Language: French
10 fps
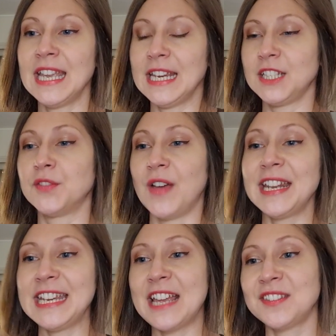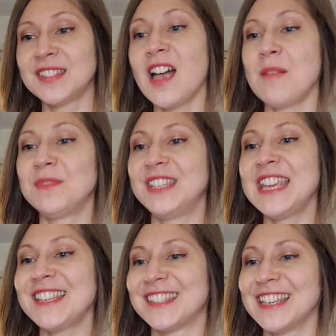It's funny how some
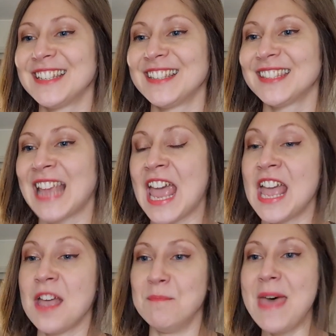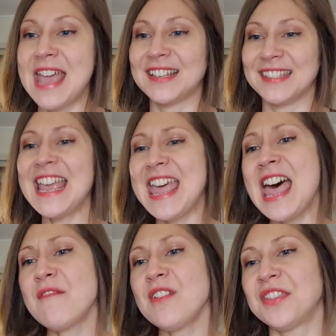distance makes
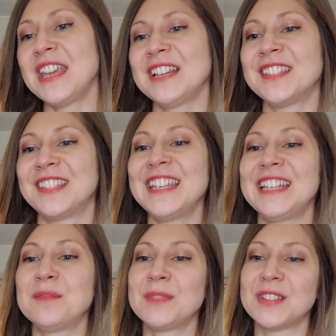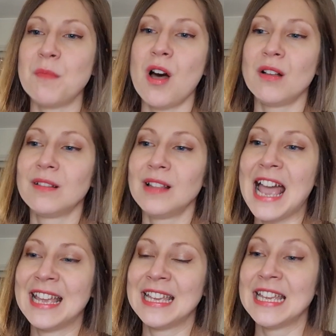everything seem small,
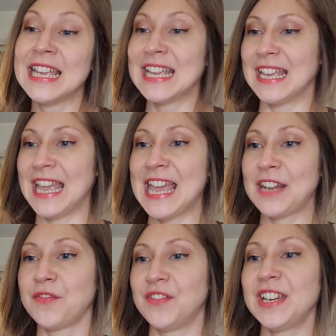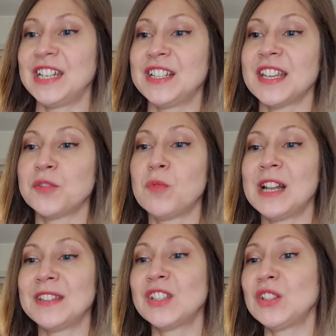and the fears that
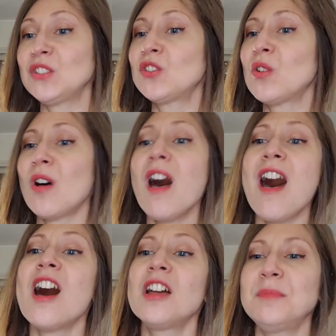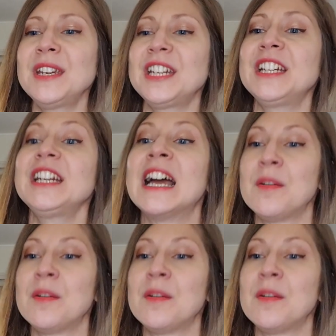once controlled me